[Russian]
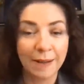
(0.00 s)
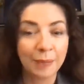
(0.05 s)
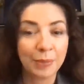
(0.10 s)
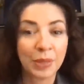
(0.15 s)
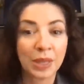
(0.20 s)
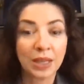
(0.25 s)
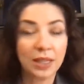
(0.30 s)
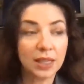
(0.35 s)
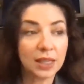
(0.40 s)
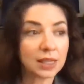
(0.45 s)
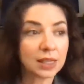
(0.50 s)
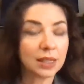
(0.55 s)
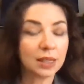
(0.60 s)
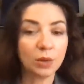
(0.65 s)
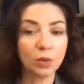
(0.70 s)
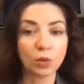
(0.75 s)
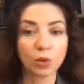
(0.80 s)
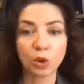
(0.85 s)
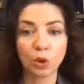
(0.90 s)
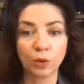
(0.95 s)

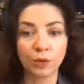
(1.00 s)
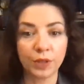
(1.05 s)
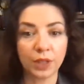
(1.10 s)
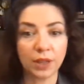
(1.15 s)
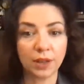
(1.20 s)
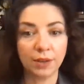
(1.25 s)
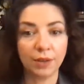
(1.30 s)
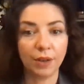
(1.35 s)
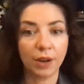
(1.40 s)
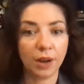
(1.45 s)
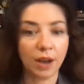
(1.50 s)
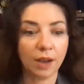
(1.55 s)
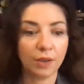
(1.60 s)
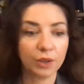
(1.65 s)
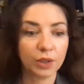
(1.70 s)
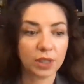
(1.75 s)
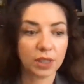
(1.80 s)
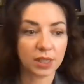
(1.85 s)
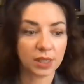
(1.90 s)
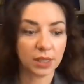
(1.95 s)
Если, условно говоря,
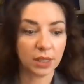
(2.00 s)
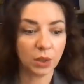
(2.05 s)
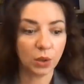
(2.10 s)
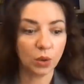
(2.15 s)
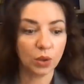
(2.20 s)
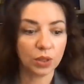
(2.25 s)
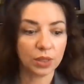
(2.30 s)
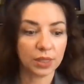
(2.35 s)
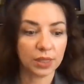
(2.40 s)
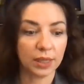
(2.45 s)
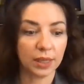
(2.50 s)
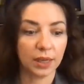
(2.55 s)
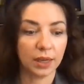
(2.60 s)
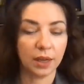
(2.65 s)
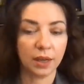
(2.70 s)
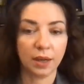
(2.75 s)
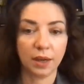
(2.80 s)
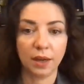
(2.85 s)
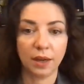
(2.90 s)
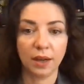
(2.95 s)
вы
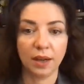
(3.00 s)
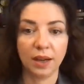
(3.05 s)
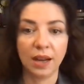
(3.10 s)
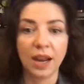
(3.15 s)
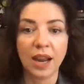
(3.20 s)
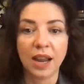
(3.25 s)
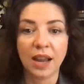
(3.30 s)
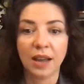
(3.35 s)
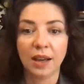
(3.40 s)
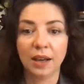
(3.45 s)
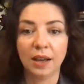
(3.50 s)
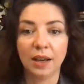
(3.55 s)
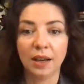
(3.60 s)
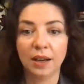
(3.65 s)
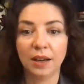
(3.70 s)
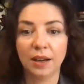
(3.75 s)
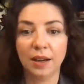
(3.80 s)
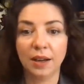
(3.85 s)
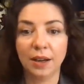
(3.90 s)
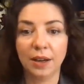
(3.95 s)
создаете... Э,
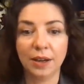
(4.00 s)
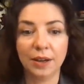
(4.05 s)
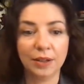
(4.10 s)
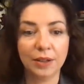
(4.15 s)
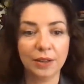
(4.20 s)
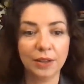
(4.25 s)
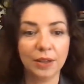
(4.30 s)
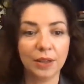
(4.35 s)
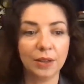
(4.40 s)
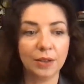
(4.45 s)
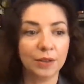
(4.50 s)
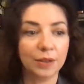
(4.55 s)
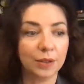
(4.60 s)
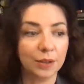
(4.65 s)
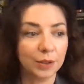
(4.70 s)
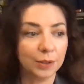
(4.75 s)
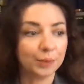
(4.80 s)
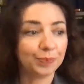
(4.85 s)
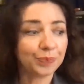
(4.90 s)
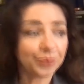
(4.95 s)

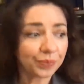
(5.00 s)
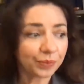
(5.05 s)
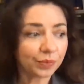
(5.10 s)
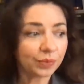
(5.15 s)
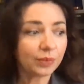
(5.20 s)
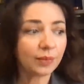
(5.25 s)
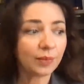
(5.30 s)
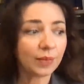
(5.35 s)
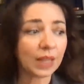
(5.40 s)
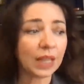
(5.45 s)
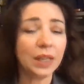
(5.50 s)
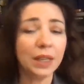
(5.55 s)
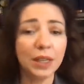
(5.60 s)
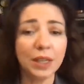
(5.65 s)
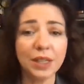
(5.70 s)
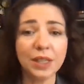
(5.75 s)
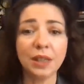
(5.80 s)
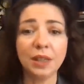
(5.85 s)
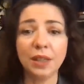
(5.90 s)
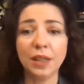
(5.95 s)
э,
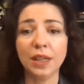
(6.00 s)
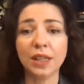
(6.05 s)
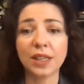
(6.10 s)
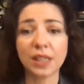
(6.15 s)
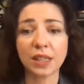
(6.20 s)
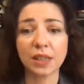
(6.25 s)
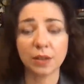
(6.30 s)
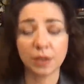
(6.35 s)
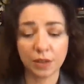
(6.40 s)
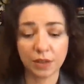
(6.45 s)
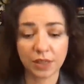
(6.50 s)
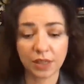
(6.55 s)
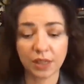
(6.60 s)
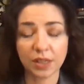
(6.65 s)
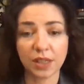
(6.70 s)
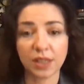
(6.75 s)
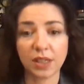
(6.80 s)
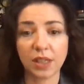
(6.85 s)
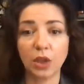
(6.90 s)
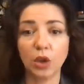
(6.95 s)
или, или
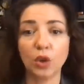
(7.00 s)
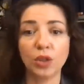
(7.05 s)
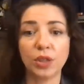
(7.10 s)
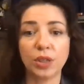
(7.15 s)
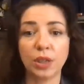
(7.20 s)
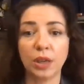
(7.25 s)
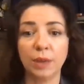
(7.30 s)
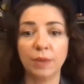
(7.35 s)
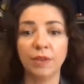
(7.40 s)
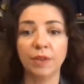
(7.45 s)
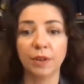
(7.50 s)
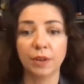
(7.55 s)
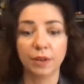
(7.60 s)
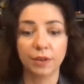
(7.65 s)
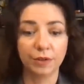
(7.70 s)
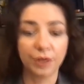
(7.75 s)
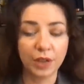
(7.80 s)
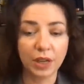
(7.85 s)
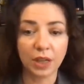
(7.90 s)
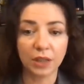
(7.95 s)
создаете
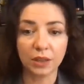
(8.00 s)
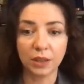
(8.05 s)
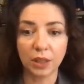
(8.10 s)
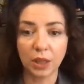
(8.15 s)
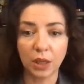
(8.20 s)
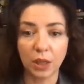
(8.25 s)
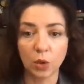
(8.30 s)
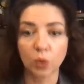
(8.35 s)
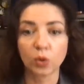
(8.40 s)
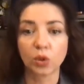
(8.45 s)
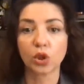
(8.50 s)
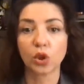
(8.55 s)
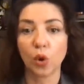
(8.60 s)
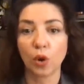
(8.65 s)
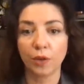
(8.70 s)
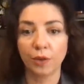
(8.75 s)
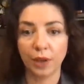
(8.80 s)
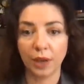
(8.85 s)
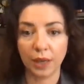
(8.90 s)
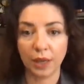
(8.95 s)
э, выгодные
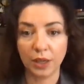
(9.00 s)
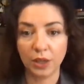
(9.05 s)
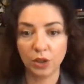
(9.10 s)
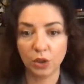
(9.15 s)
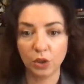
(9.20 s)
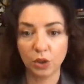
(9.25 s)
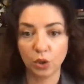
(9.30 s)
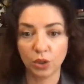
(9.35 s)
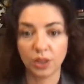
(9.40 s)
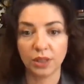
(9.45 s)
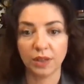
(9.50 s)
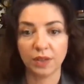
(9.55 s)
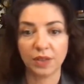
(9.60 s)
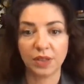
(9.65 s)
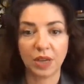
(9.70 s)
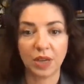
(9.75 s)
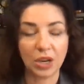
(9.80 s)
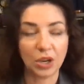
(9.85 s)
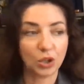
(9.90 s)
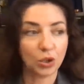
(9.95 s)
условия, идете
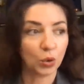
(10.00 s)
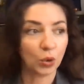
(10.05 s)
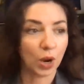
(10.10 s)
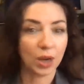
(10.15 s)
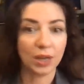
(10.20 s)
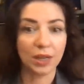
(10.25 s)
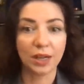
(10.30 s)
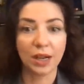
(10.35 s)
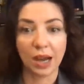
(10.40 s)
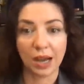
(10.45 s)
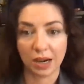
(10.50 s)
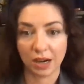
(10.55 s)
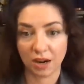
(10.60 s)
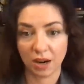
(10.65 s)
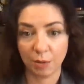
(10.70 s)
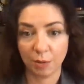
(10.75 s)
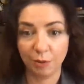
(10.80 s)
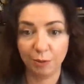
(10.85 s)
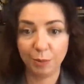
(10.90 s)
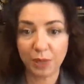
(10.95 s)
навстречу
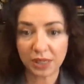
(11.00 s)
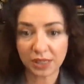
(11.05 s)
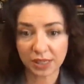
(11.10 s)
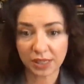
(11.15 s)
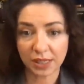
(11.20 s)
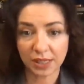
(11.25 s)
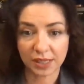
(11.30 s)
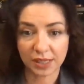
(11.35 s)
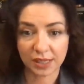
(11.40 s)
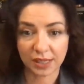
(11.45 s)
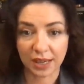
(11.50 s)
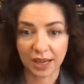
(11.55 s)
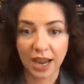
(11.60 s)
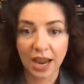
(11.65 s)
олигархам в бизнесе,